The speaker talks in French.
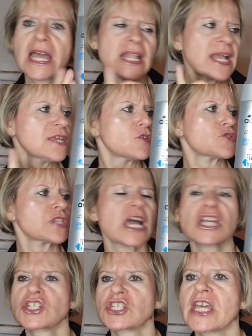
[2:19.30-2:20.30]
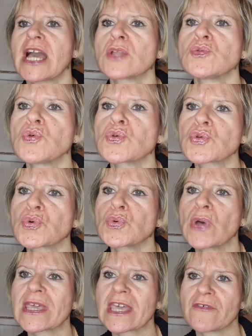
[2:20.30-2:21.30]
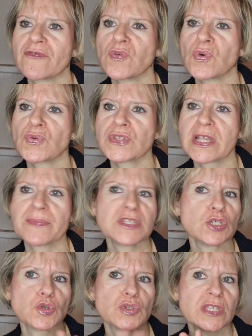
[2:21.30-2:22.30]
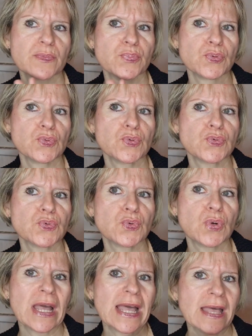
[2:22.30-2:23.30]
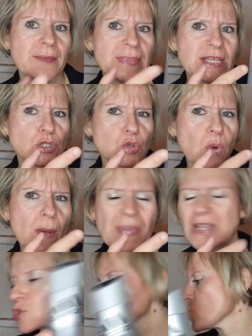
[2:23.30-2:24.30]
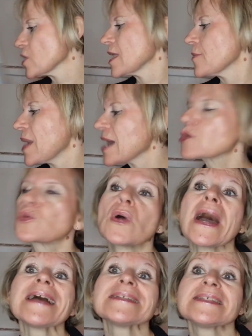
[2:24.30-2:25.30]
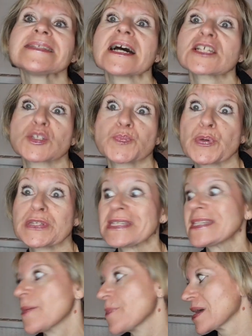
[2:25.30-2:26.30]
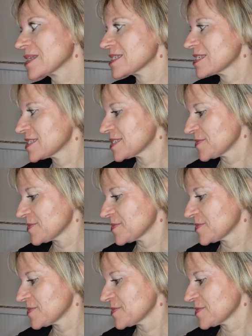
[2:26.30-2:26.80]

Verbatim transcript: Là, il en a acheté un autre à Carrefour euh, samedi, je ne sais plus du tout. Mais je ne crois pas que ce soit la marque Adidas. Petit aparté.